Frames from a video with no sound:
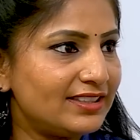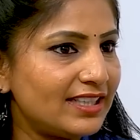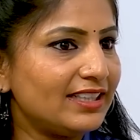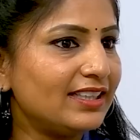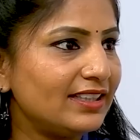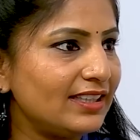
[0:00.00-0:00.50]

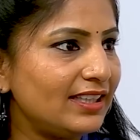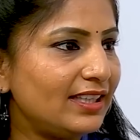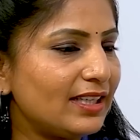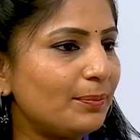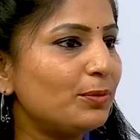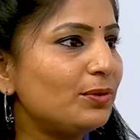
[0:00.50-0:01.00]
జరిగింది
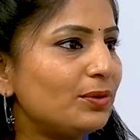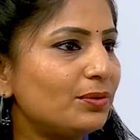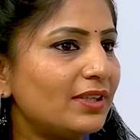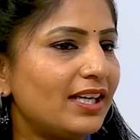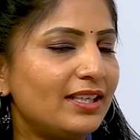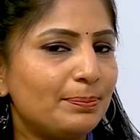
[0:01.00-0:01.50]
రేపు
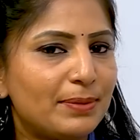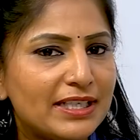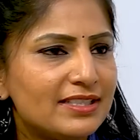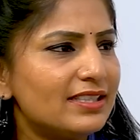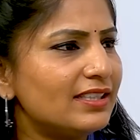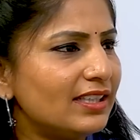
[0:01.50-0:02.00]
ఉంటుందా అనే
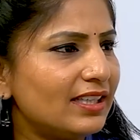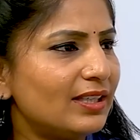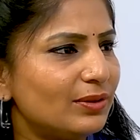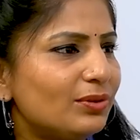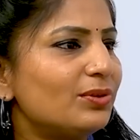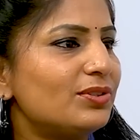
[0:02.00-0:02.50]
పరిస్థితికి
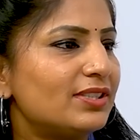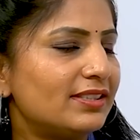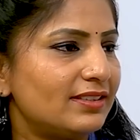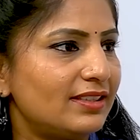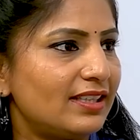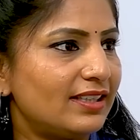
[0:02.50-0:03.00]
ఎందుకు
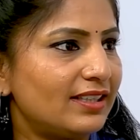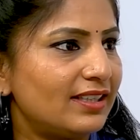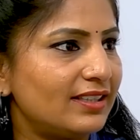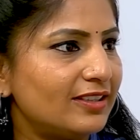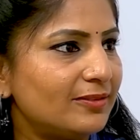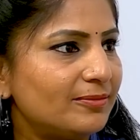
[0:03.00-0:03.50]
వచ్చింది తెలంగాణ